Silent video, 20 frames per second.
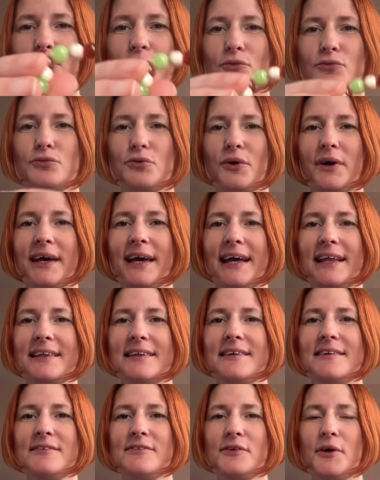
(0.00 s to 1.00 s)
qu'on vous
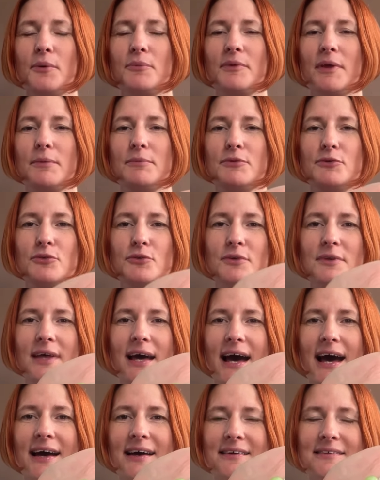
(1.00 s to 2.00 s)
réalise comme d'habitude
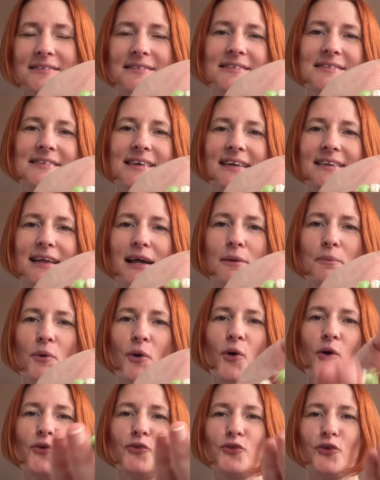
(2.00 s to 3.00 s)

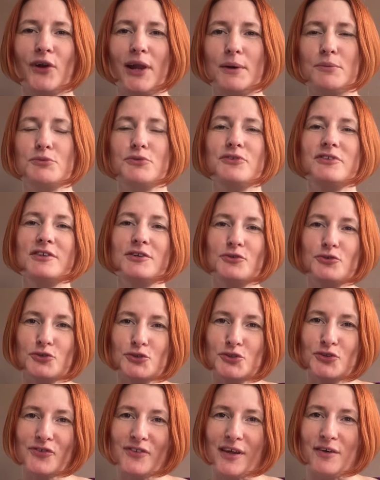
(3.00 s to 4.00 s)
artisanalement dans la boutique ou
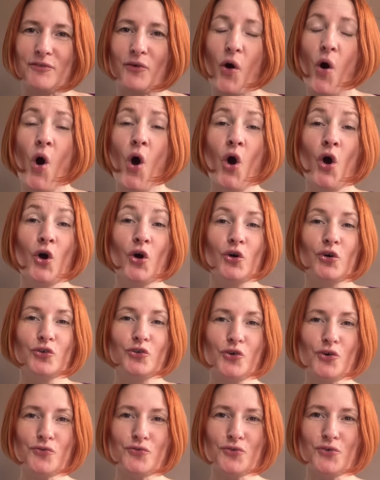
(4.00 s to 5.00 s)
juste avant
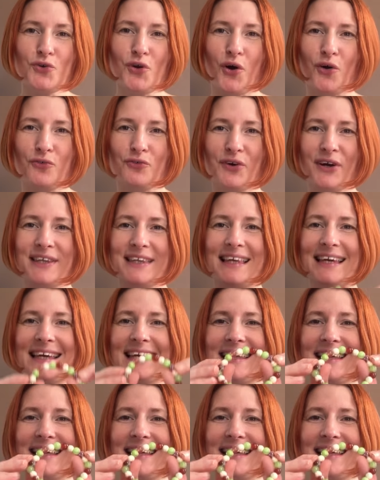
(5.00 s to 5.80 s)
de vous l'envoyer.